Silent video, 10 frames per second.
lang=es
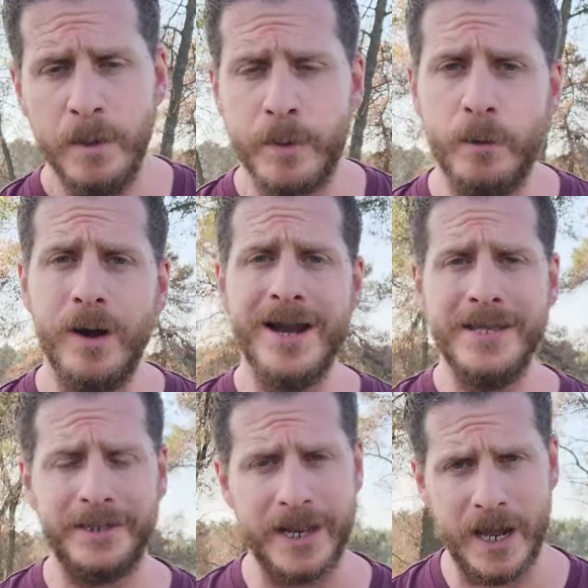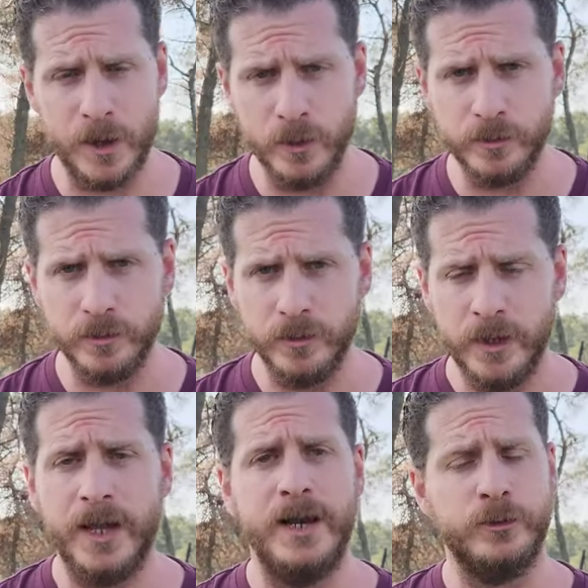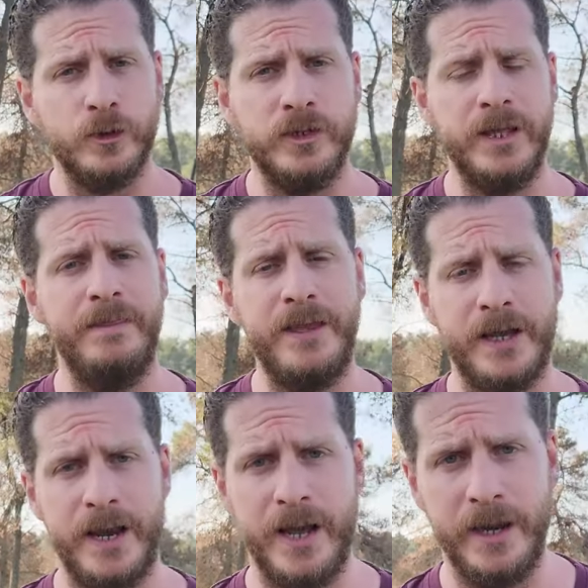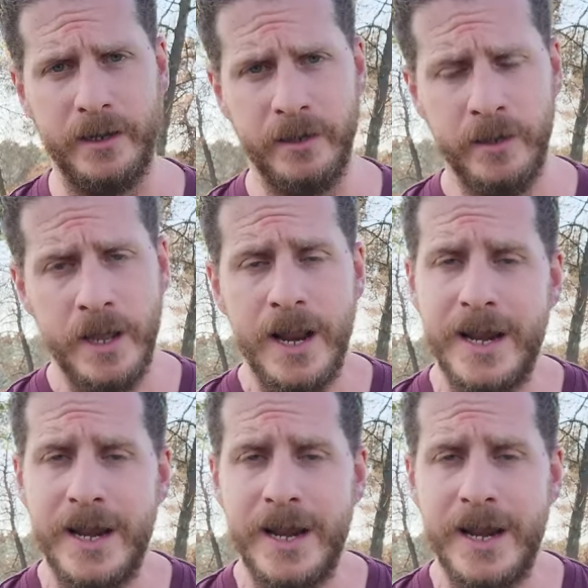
provocan estragos en la sociedad de Canaán.